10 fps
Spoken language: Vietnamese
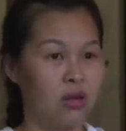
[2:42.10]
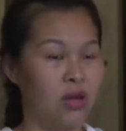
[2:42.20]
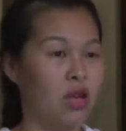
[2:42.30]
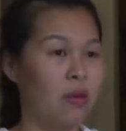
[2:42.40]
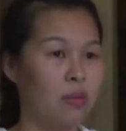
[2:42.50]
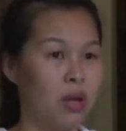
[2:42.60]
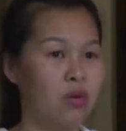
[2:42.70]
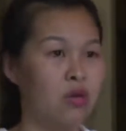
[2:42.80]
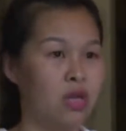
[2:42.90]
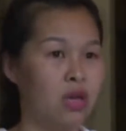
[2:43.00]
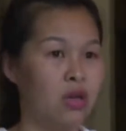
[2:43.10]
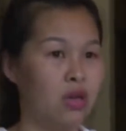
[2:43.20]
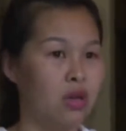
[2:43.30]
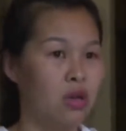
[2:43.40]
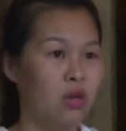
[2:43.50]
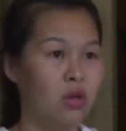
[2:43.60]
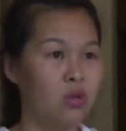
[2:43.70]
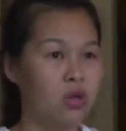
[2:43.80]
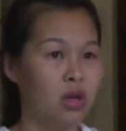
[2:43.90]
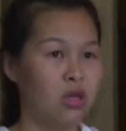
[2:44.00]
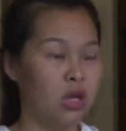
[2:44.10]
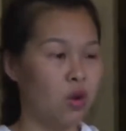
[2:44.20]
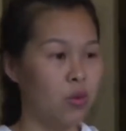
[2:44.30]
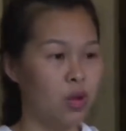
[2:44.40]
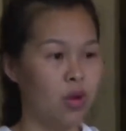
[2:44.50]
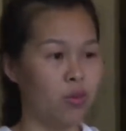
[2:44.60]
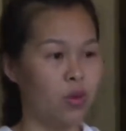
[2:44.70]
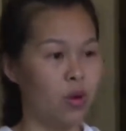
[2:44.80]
khi đắp thảo dược thì giống như nó sẽ hút cái độc